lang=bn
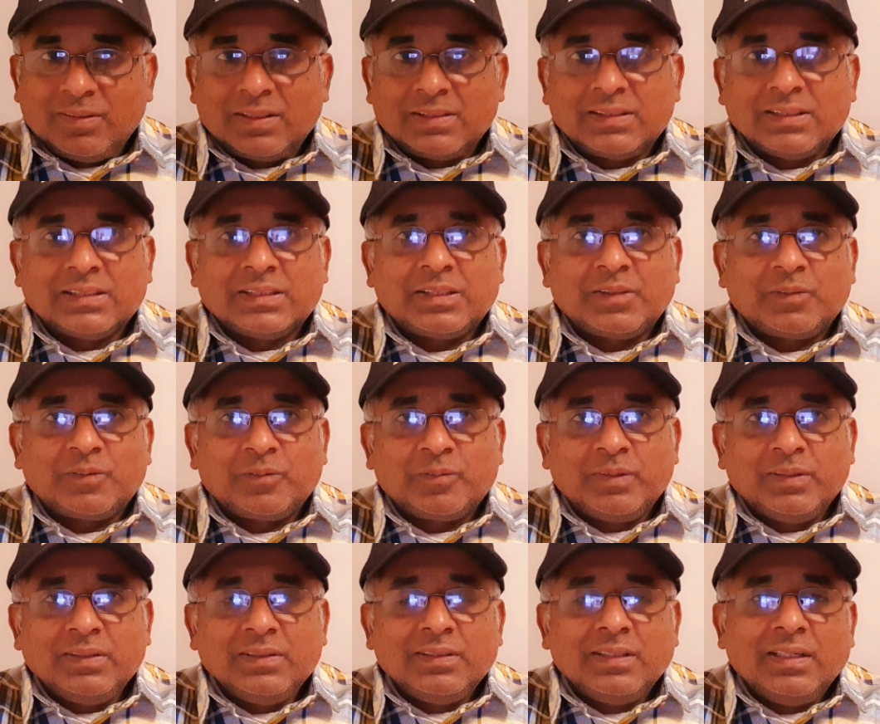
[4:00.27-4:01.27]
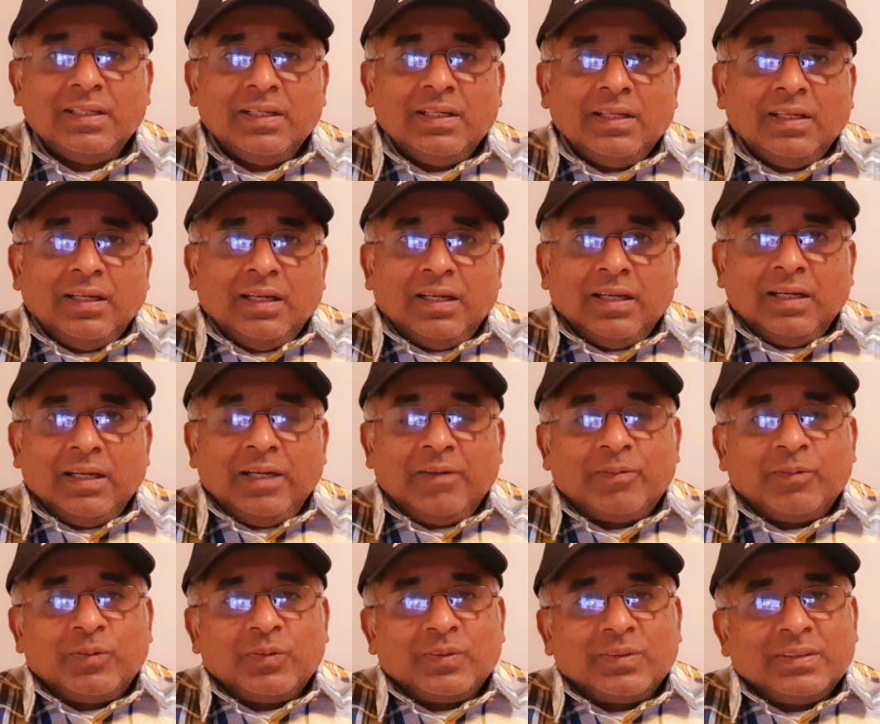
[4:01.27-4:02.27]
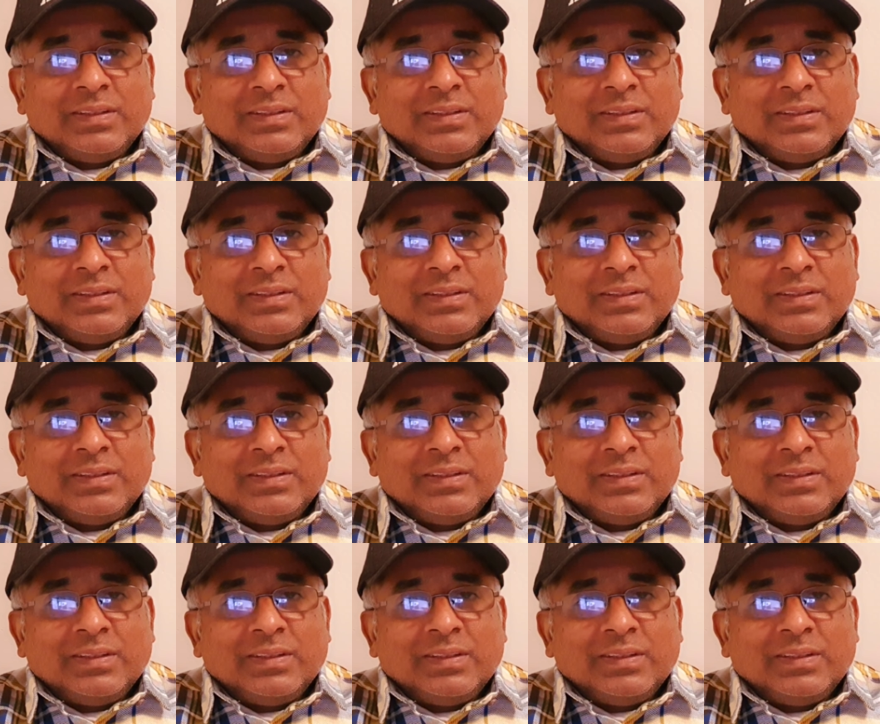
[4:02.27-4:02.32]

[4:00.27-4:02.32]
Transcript: করার চেষ্টা করবেন এবং